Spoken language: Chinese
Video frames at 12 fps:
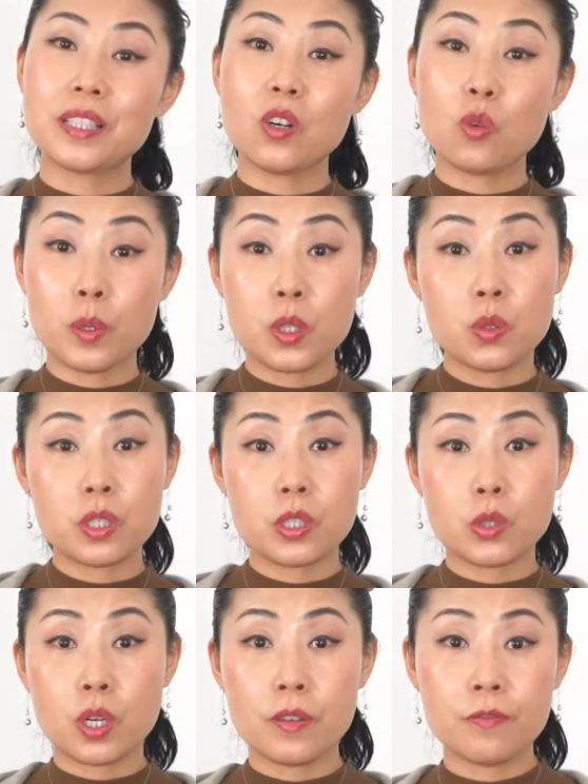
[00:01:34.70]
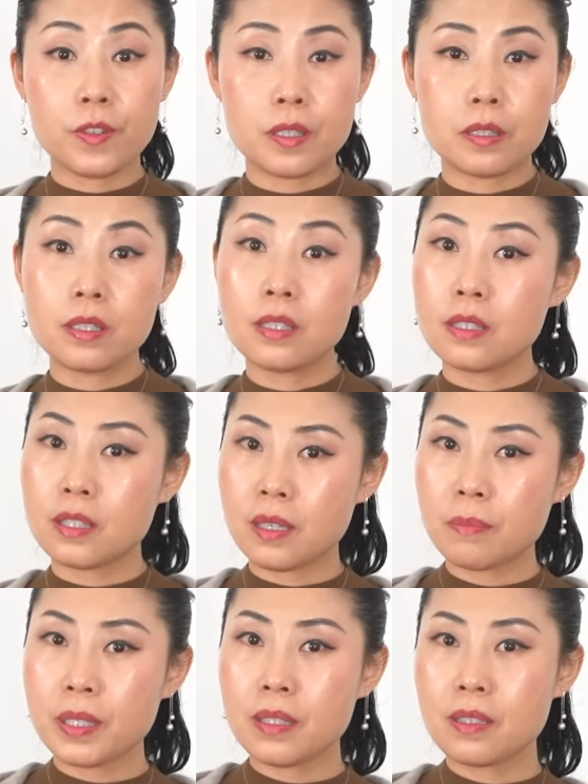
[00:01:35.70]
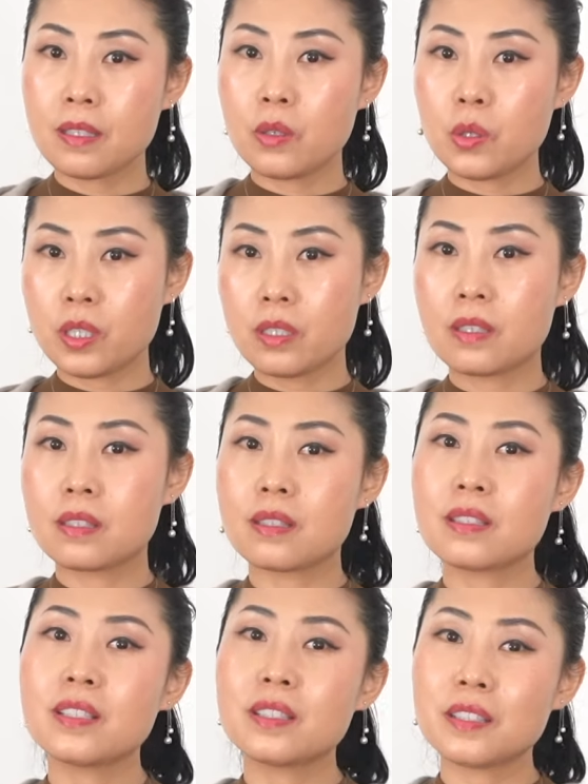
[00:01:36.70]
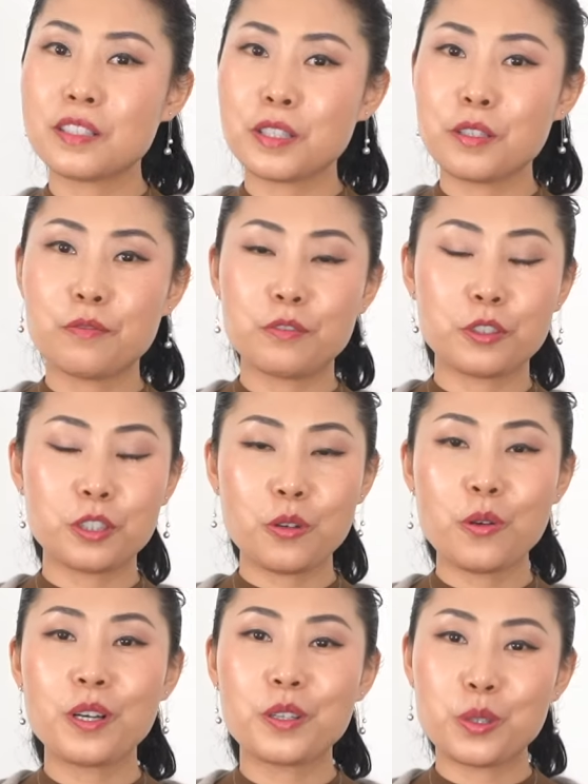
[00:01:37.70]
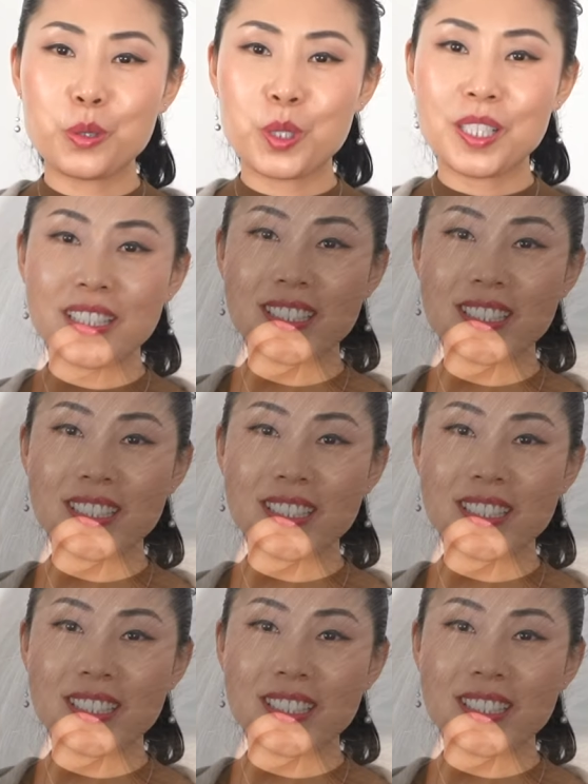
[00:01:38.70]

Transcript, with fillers: 到我们女生穿粉色、香槟色或者紫色系的衣服都很多，